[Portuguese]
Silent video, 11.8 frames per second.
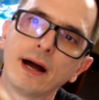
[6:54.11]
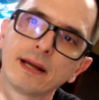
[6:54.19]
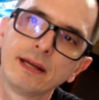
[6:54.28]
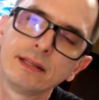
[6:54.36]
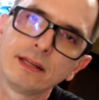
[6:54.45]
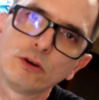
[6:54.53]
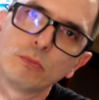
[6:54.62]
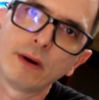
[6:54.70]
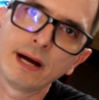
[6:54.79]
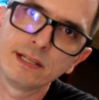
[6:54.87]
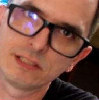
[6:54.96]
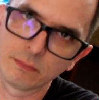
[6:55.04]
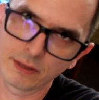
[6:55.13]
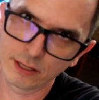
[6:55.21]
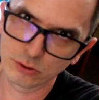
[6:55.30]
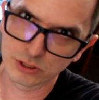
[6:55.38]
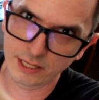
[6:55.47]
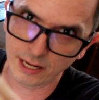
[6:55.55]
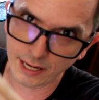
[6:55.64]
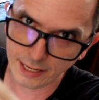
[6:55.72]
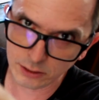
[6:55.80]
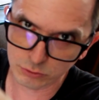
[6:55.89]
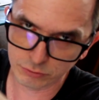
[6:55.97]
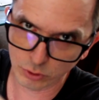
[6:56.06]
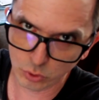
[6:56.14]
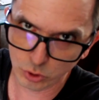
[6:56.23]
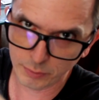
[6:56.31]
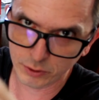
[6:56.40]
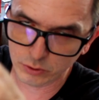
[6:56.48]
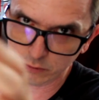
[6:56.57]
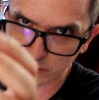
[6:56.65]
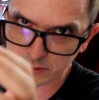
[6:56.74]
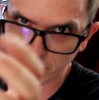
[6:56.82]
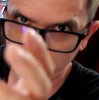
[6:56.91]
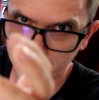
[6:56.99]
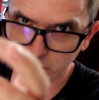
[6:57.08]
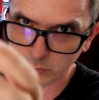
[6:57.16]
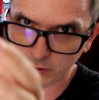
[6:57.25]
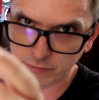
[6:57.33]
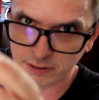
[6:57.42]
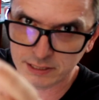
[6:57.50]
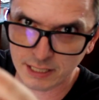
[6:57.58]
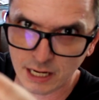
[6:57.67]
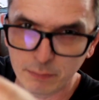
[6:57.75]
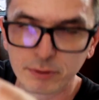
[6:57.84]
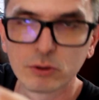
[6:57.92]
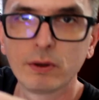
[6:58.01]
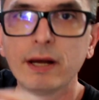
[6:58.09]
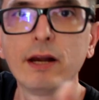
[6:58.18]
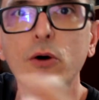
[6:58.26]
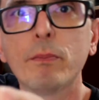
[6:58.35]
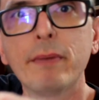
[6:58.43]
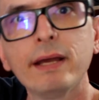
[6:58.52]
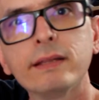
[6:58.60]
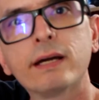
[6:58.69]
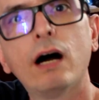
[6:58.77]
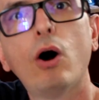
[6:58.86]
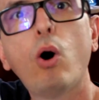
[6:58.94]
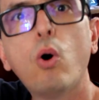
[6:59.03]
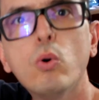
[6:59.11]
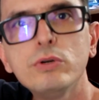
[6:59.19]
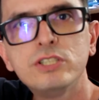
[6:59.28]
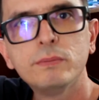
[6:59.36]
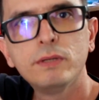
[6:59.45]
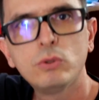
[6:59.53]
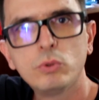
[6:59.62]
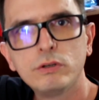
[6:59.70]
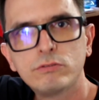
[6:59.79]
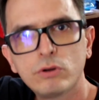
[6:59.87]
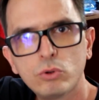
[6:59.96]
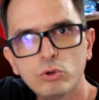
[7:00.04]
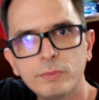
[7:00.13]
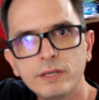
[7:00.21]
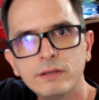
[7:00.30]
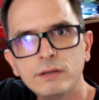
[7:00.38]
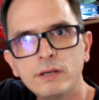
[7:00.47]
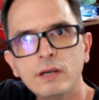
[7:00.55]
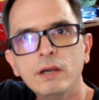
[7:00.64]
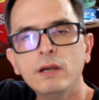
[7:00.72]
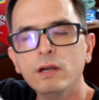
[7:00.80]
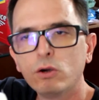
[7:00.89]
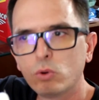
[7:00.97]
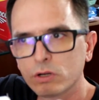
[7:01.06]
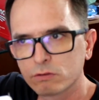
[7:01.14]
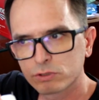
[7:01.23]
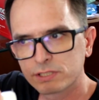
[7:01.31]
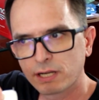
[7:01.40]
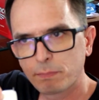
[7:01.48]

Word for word: Aqui tem o mais e menos que além do volume, quando você aperta uma vez rápido, ele aumenta ou diminui o volume. Quando você